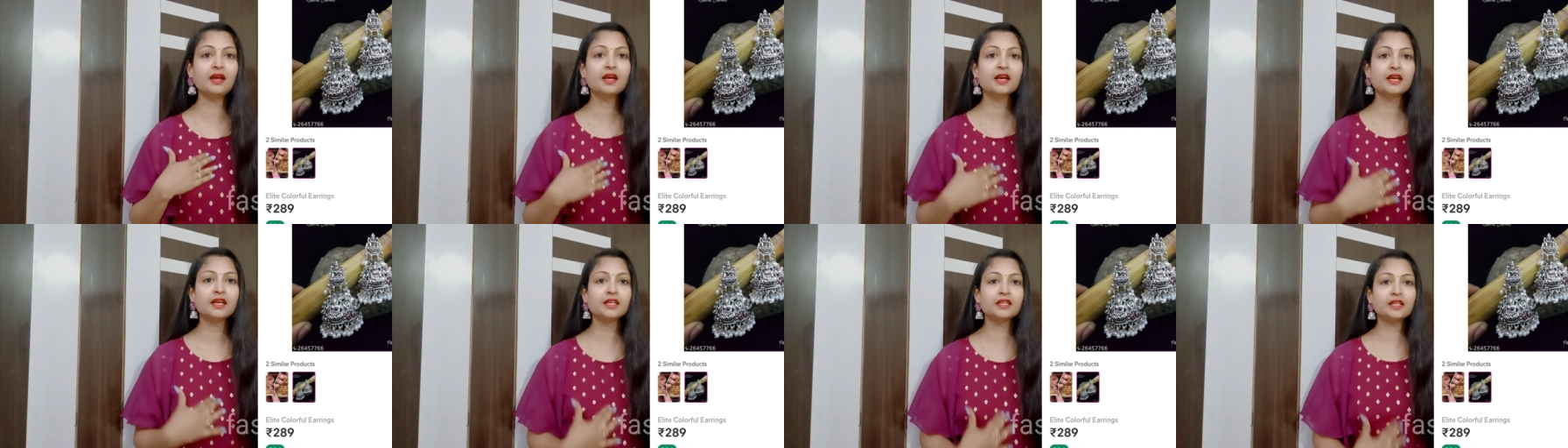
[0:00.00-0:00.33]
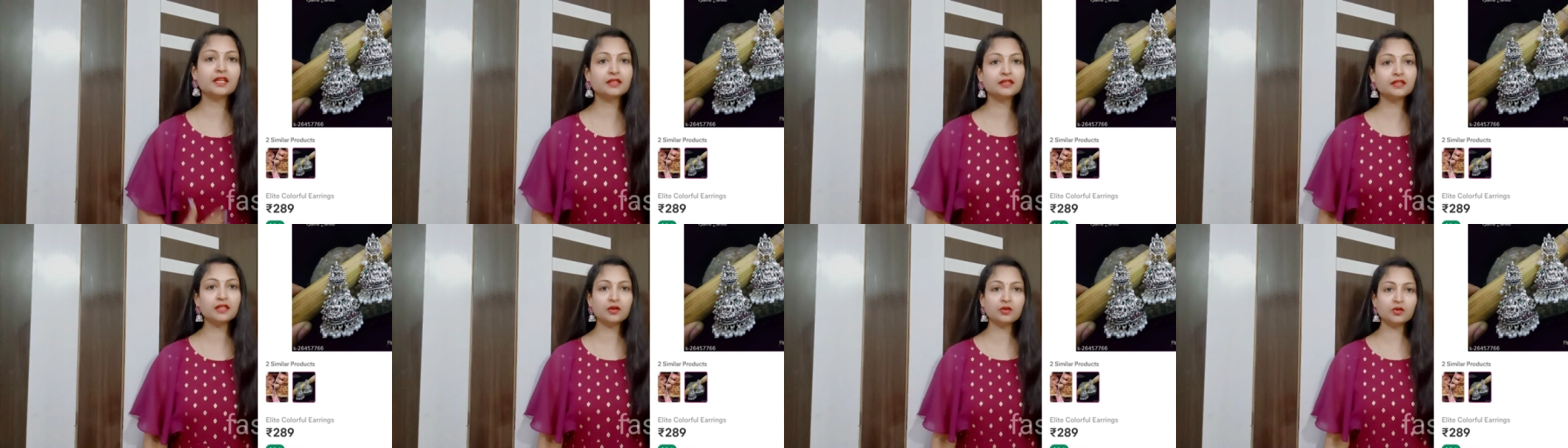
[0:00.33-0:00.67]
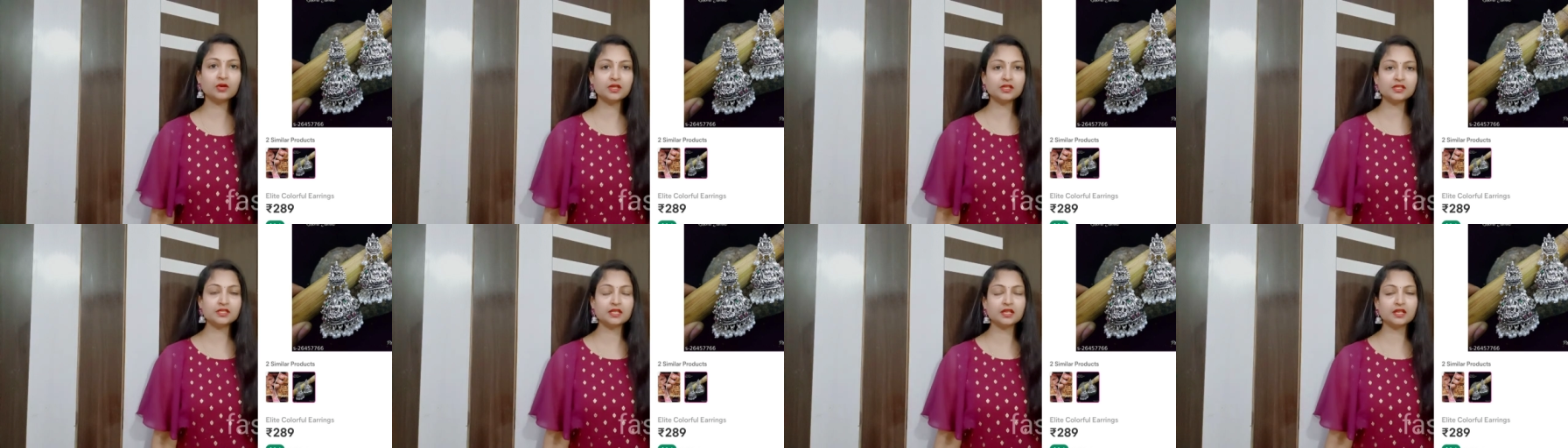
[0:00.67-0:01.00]
ఇదంతా కూడా
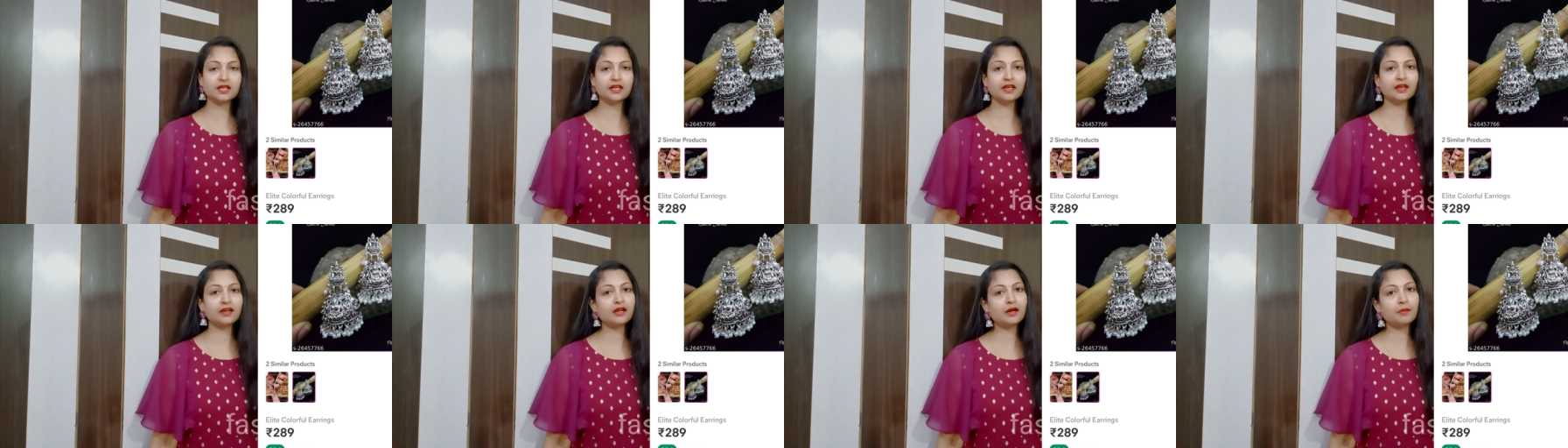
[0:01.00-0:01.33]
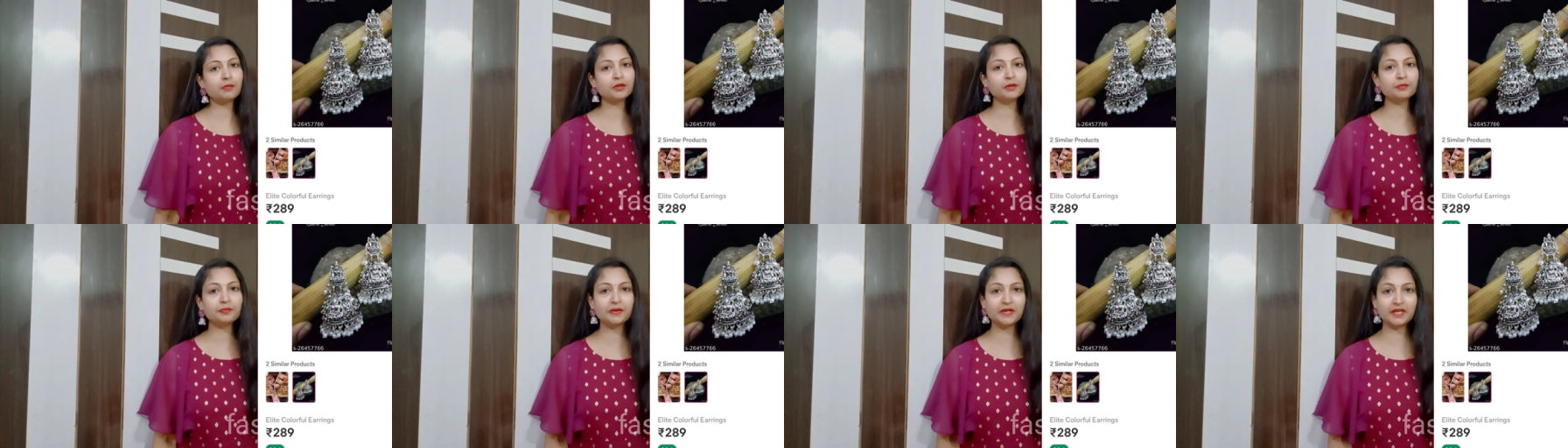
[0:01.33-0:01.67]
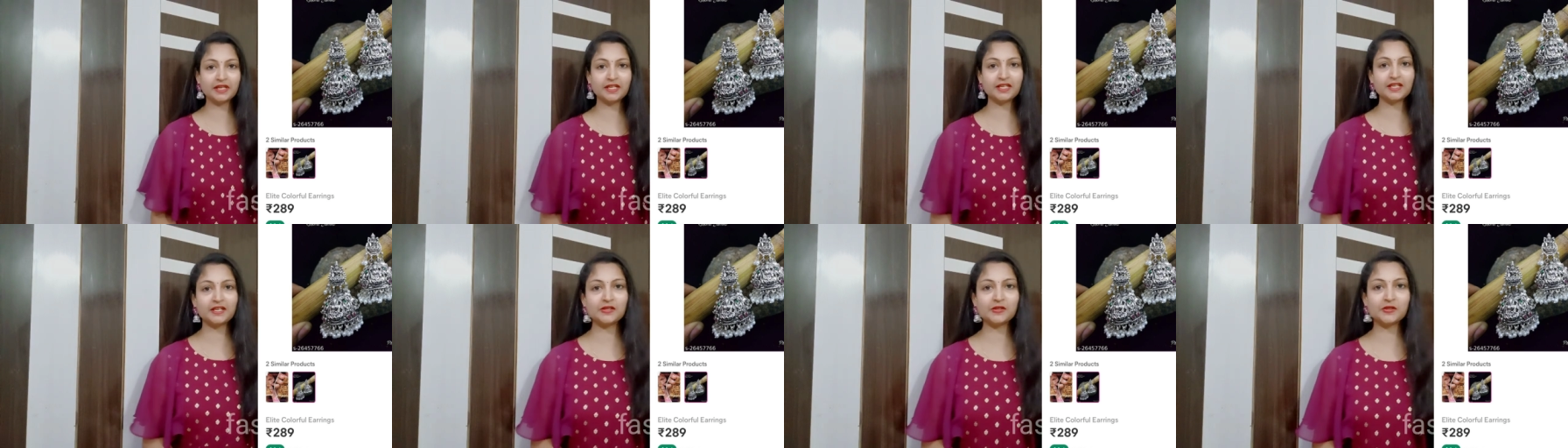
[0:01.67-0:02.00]
సిల్కే కపత్
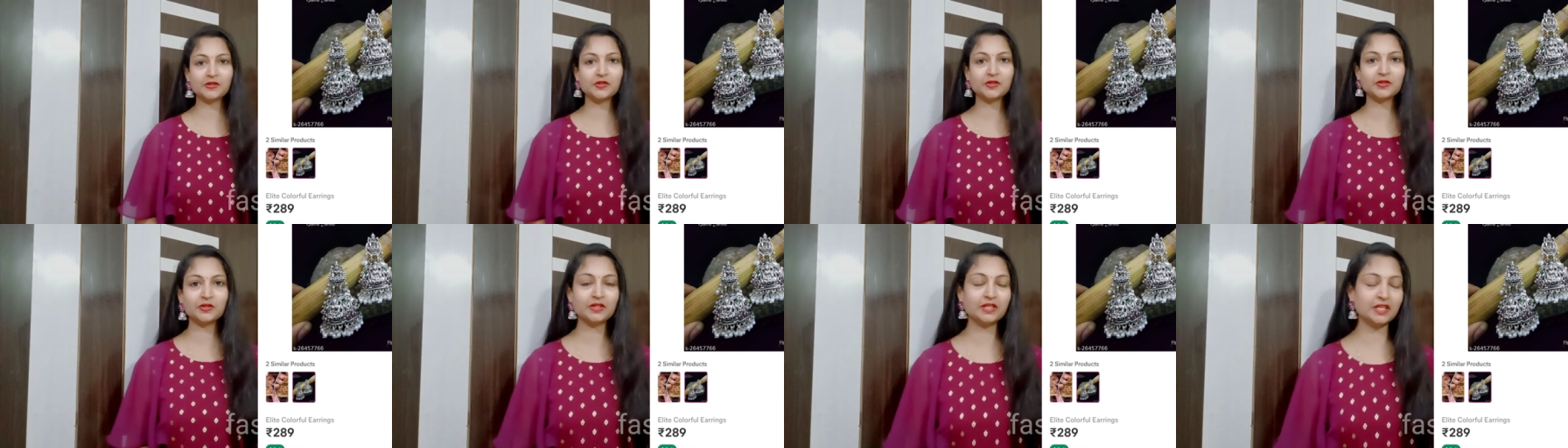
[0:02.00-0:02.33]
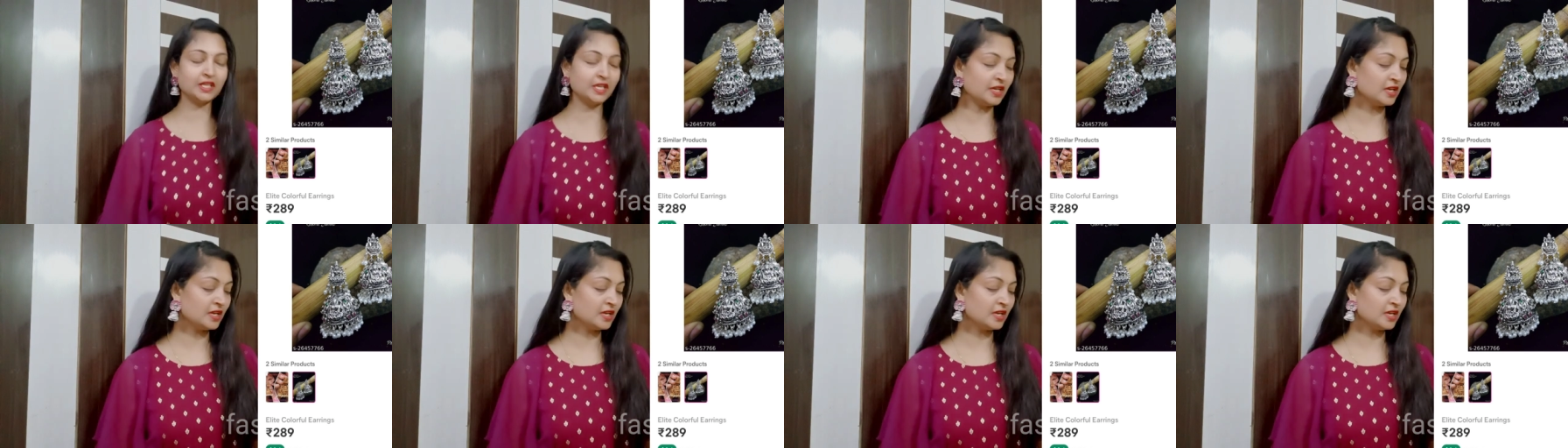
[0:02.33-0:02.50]
ప్రింటెడ్ వస్తుంది